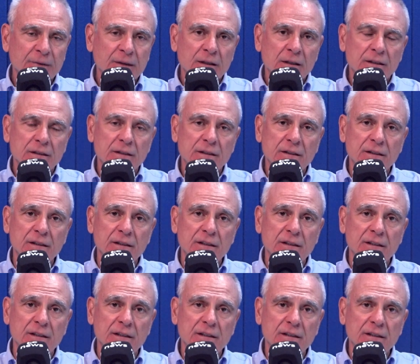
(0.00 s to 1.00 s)

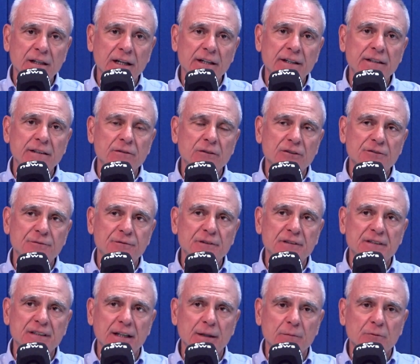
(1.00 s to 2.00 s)
E, e aí nós
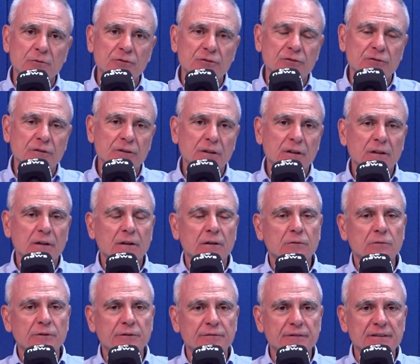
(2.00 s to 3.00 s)
fizemos
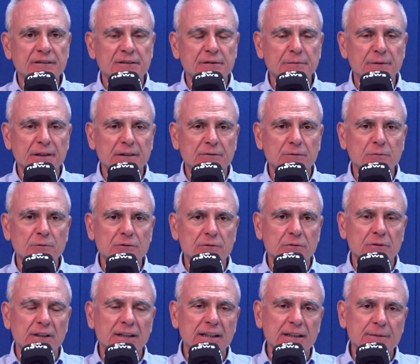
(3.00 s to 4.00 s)
um investimento
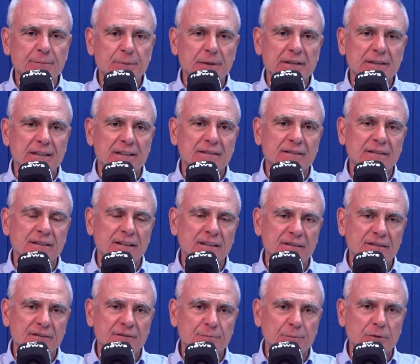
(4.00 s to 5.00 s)
muito grande para trazer
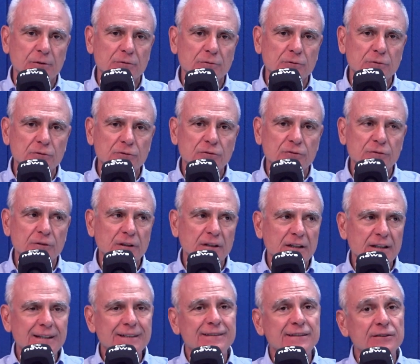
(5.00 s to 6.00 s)
esses produtos
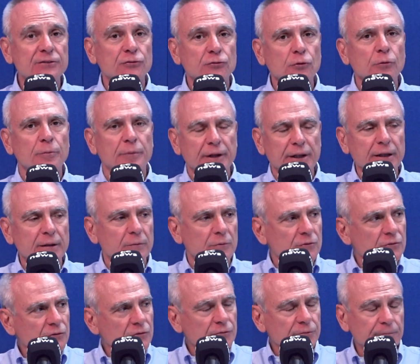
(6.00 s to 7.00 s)
e
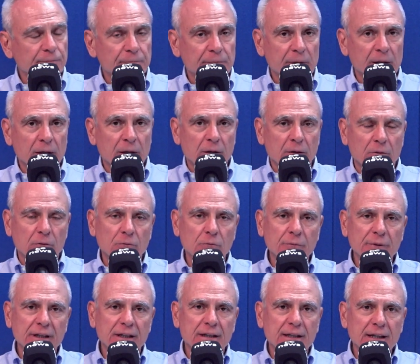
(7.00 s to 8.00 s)
descobrimos um
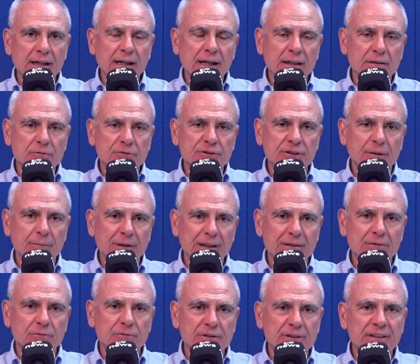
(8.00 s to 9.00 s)
mercado
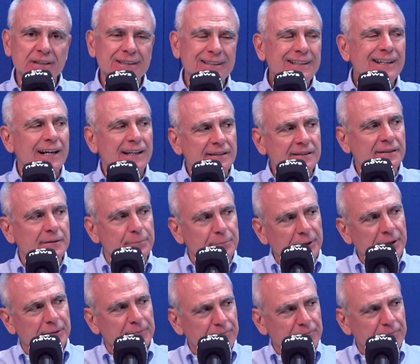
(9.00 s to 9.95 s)
chamado de ISP,